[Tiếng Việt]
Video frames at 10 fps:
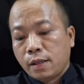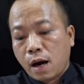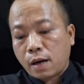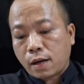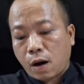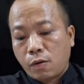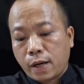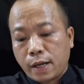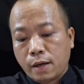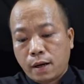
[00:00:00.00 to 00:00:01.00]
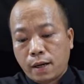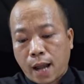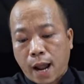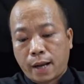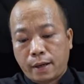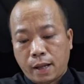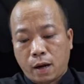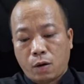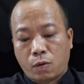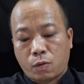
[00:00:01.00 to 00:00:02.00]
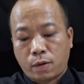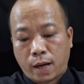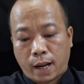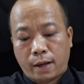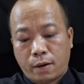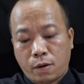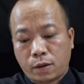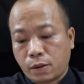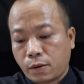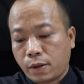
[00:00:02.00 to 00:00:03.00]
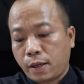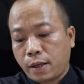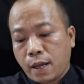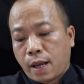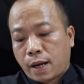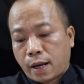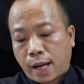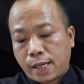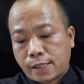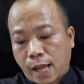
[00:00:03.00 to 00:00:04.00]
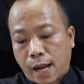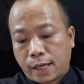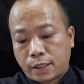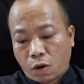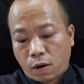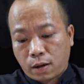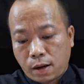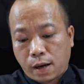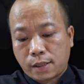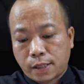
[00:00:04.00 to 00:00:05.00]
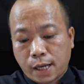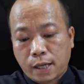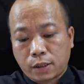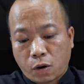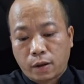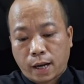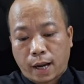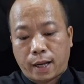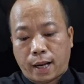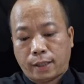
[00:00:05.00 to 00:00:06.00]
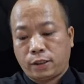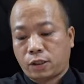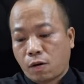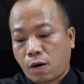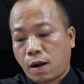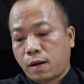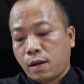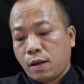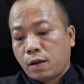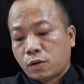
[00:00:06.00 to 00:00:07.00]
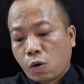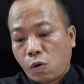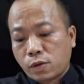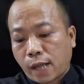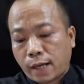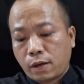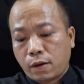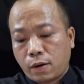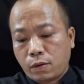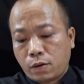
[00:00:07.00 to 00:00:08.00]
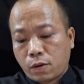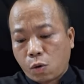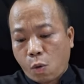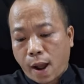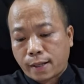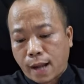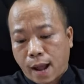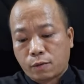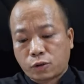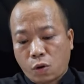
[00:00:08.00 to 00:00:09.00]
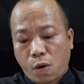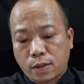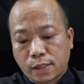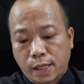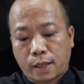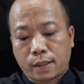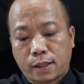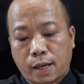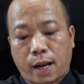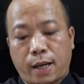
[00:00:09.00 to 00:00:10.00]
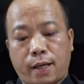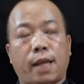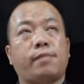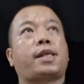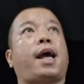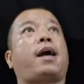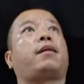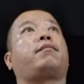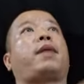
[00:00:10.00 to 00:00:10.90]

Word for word: Nhớ câu ghi nhớ lại điều này đó thôi Ngày dài chọn lựa sẽ chọn ngày lành cho Tu danh ngôn ngoan đạo cho diện ngày thêm sang